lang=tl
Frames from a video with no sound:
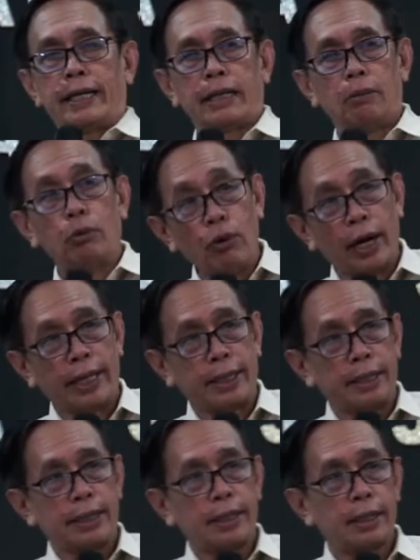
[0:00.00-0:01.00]
buhay
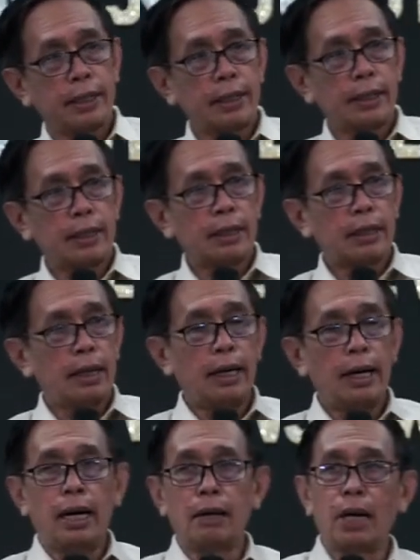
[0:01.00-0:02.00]

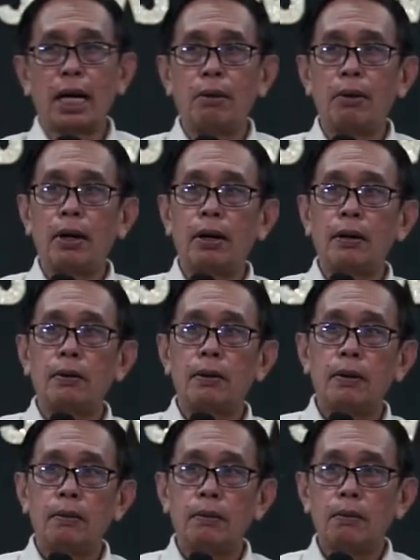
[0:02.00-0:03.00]
ang mga
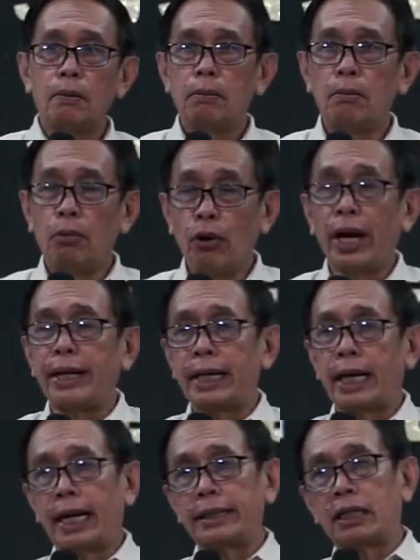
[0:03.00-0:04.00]
buhay ng
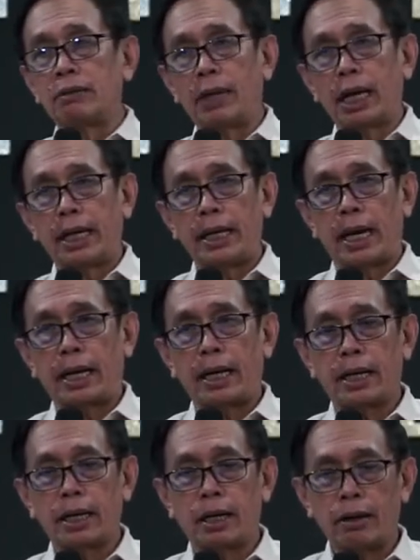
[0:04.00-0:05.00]
ating mga anak.
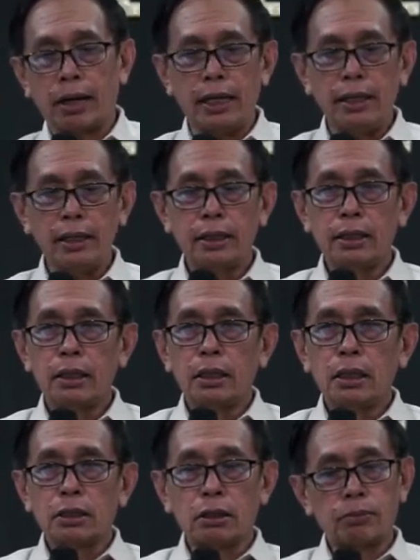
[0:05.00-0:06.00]
Okay?
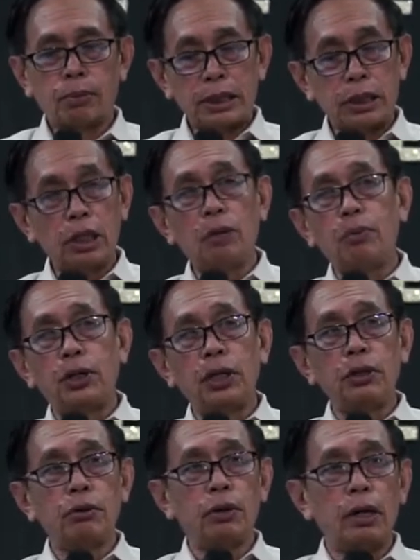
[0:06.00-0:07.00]
So, pansinin po
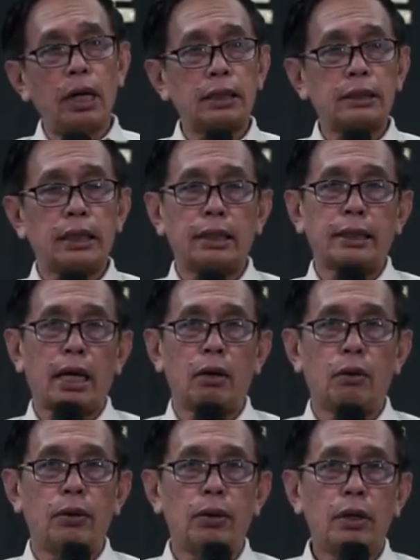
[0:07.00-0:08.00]
ninyo ang salitang
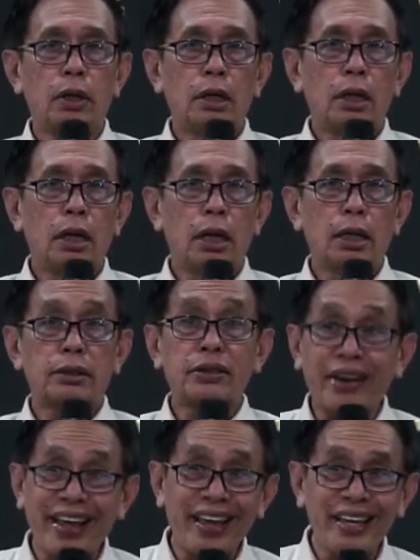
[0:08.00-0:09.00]
uh,
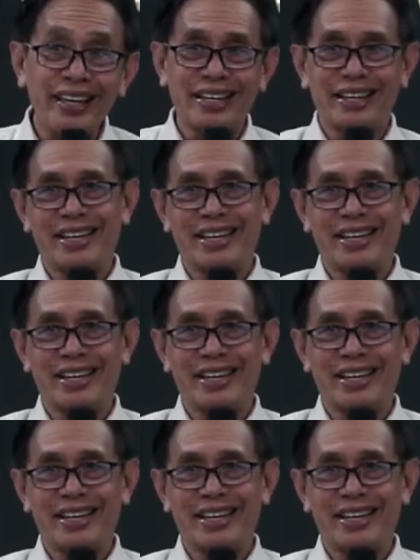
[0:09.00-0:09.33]
train.